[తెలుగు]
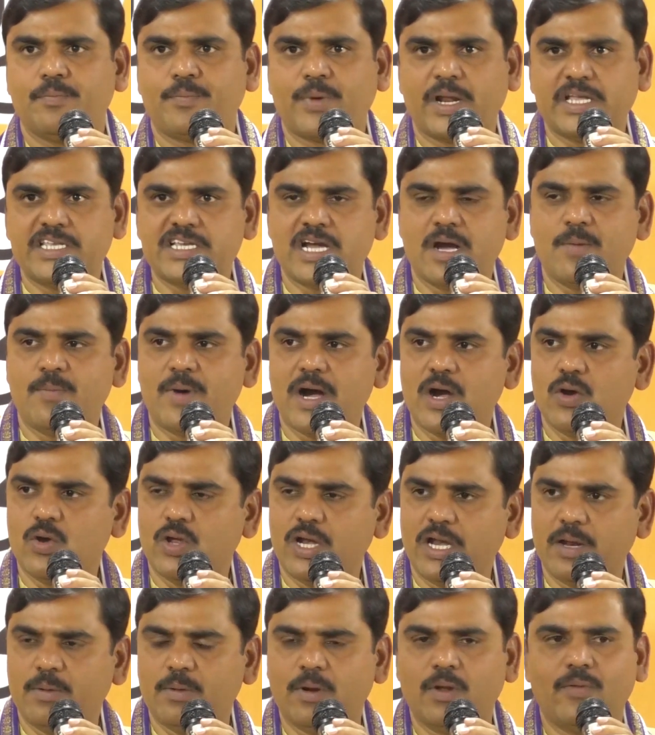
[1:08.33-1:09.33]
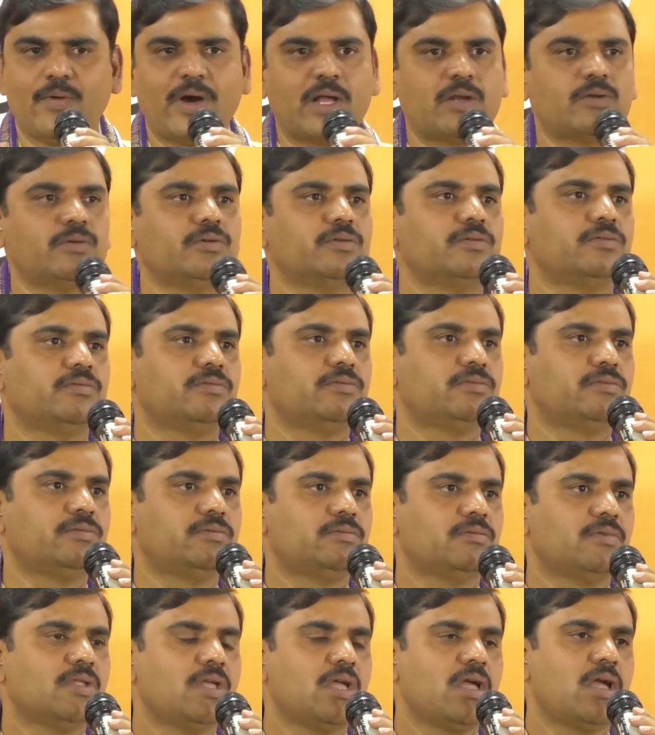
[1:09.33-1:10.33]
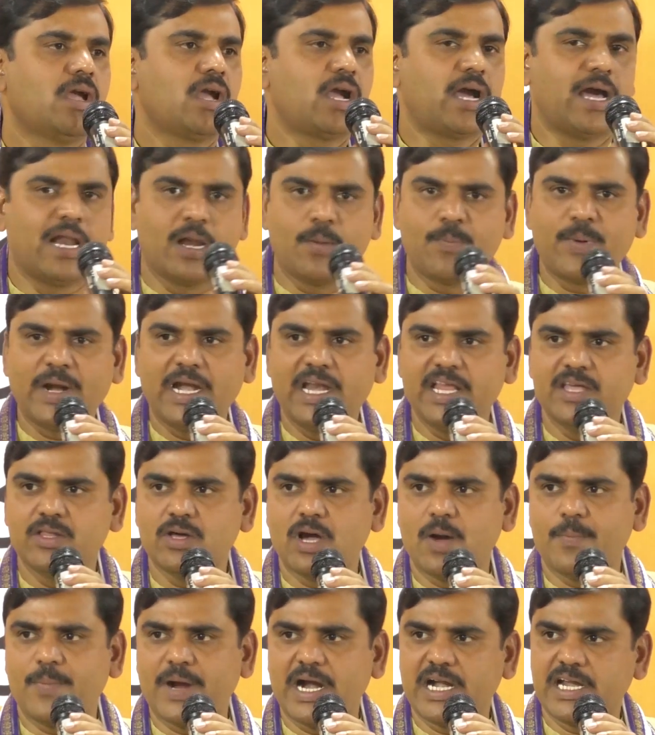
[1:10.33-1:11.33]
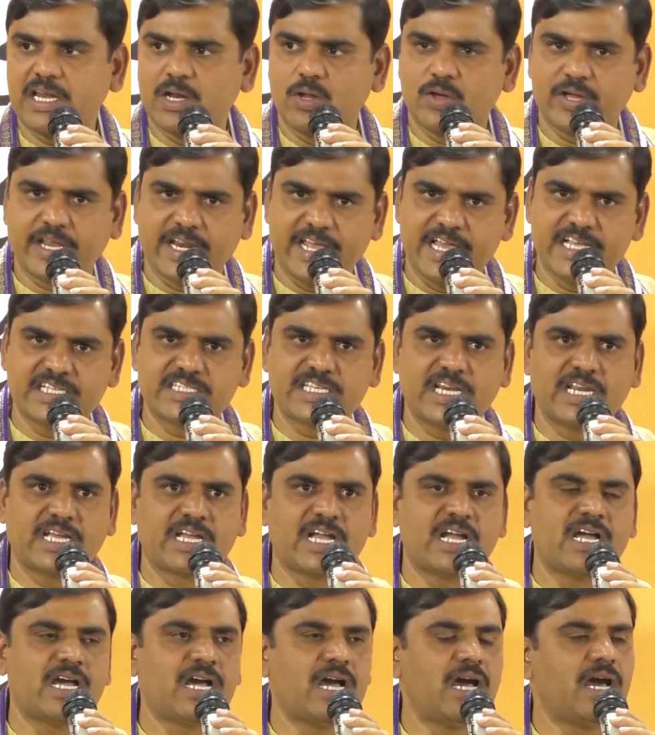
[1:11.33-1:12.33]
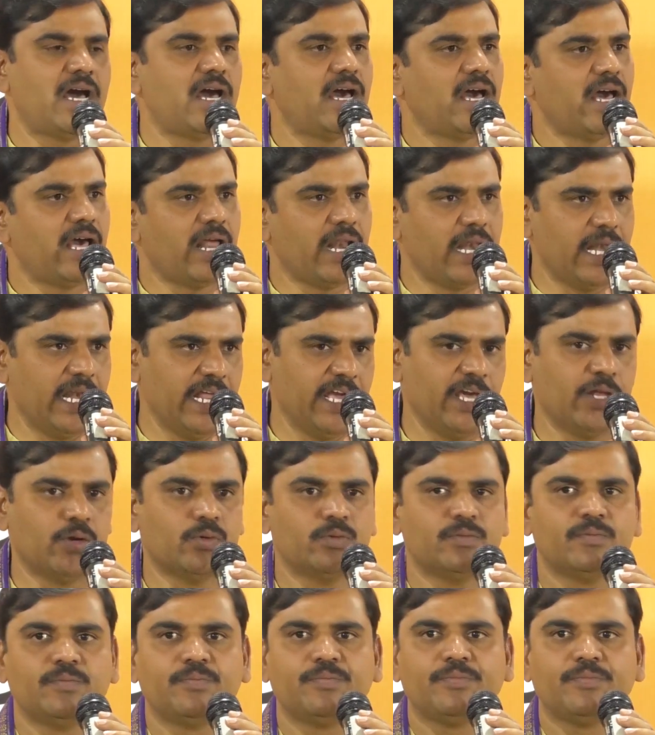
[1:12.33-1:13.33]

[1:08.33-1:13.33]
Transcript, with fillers: ప్రజా బాహుల్యంలో వారు కనపడలేదు ఆ పార్టీలో క్రియాశీలకంగా లేరు